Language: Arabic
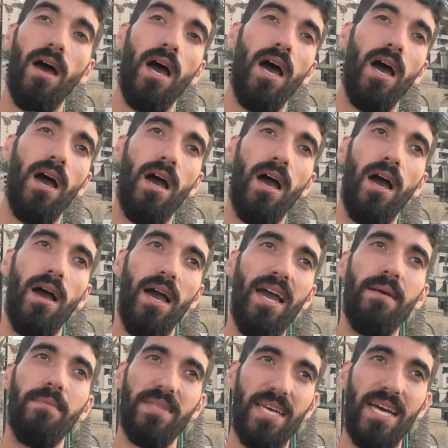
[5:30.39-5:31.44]
آه
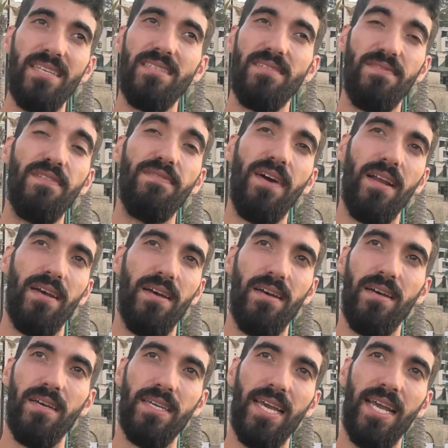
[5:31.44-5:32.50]
ايه بتحس في فرق
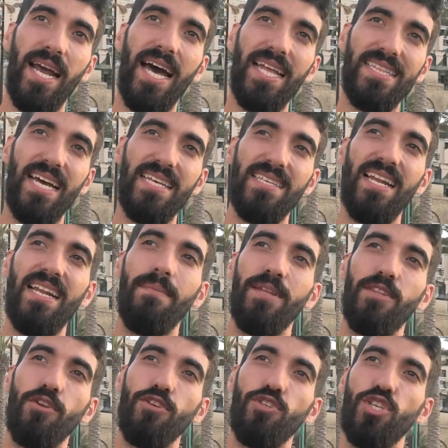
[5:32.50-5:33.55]
يعني حتى اذا هن
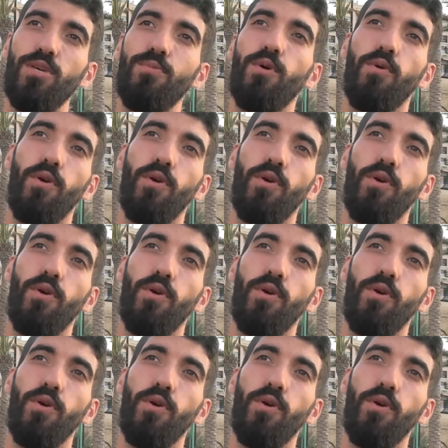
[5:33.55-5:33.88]
بدهم يجيبوا